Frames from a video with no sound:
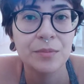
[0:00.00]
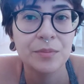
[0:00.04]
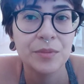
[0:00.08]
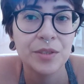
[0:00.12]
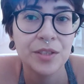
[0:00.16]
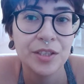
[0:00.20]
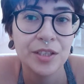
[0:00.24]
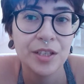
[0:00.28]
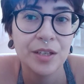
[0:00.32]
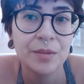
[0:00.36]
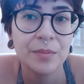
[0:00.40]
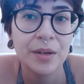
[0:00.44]
a me
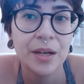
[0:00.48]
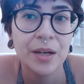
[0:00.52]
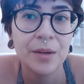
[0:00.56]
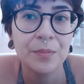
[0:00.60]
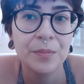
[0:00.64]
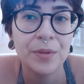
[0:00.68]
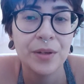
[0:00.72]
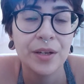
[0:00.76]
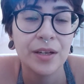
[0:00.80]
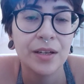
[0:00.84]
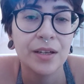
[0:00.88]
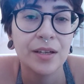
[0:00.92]
chamar
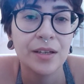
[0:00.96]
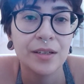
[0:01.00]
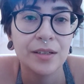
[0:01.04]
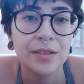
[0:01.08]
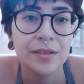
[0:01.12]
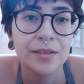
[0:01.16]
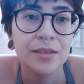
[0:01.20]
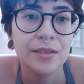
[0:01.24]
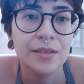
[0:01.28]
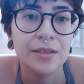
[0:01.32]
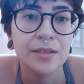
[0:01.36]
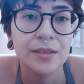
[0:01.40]
para
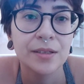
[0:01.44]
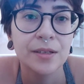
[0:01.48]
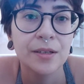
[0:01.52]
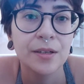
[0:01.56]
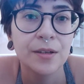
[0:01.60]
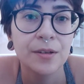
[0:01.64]
as